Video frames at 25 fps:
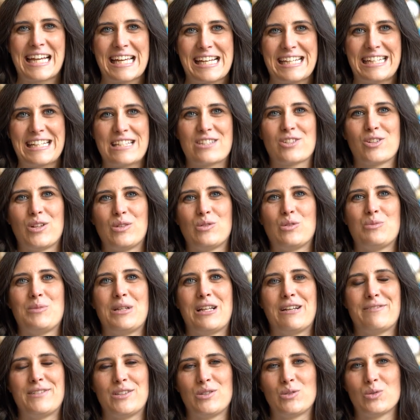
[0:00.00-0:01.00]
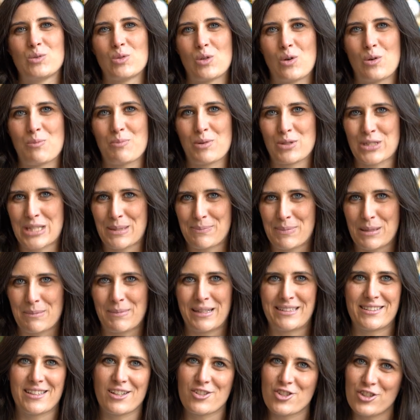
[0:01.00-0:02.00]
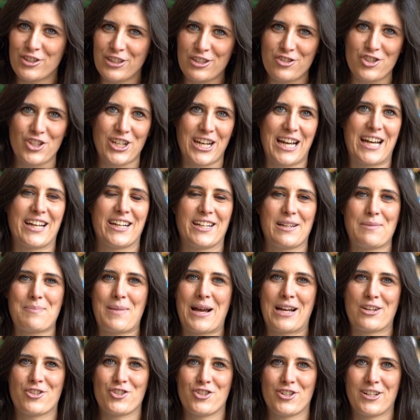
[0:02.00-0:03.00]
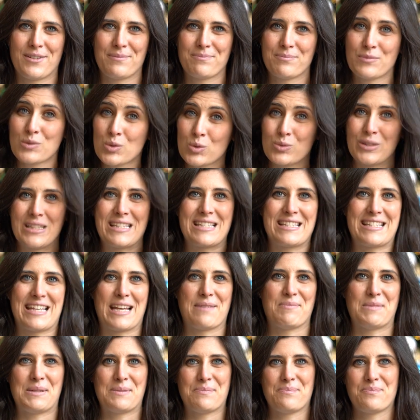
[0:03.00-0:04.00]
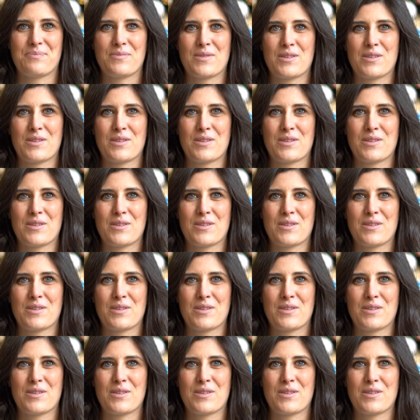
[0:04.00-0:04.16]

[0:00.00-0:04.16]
che l'inizio del 2021 possa permetterci di girare pagina, tutti insieme.